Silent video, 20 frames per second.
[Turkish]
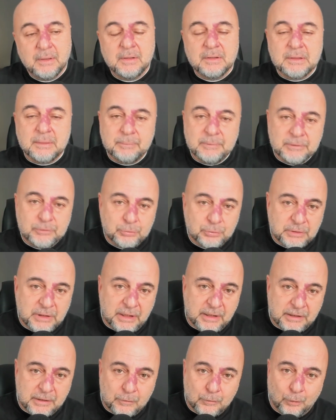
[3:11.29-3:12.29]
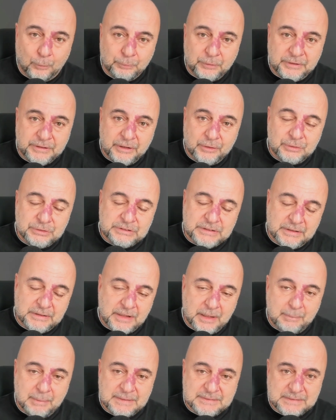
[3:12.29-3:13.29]
Tabii Türkiye'deki komplo teorisyenler
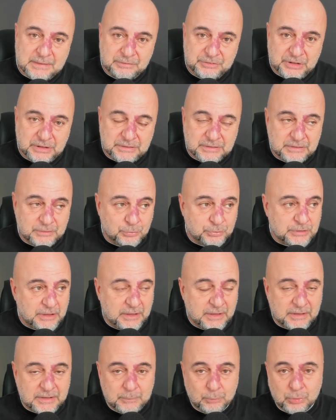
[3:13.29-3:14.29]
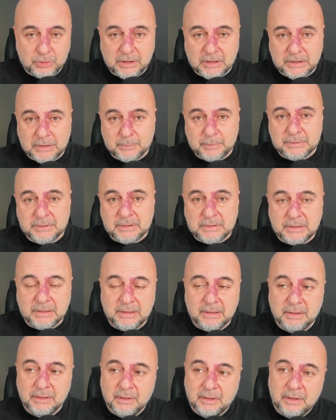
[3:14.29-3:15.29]
hemen sevecektir. Uzaydaki bu kalabalıkla